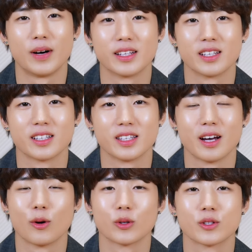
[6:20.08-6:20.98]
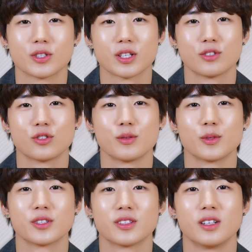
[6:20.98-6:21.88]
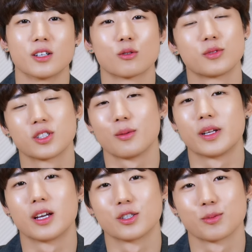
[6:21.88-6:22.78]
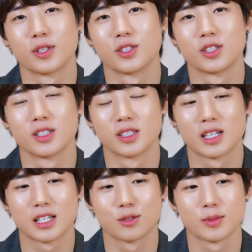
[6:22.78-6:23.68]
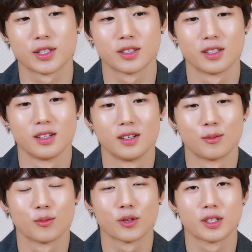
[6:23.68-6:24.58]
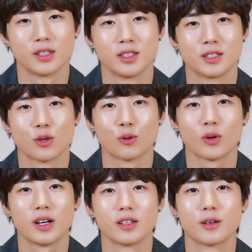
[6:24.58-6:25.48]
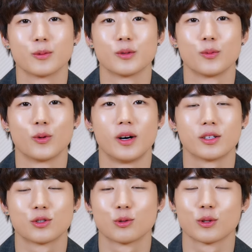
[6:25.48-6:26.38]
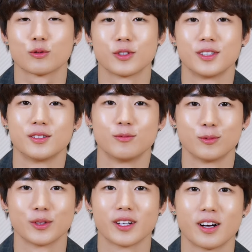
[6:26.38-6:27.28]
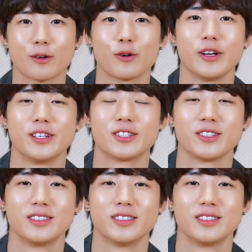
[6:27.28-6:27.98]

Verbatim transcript: 많이 기대하고 있던 스케줄이면 그럼 진짜 많이 아쉽겠지 하지만 그 정도가 아니라면 뭐아 취소됐구나 뭐 내가 할 거 해야지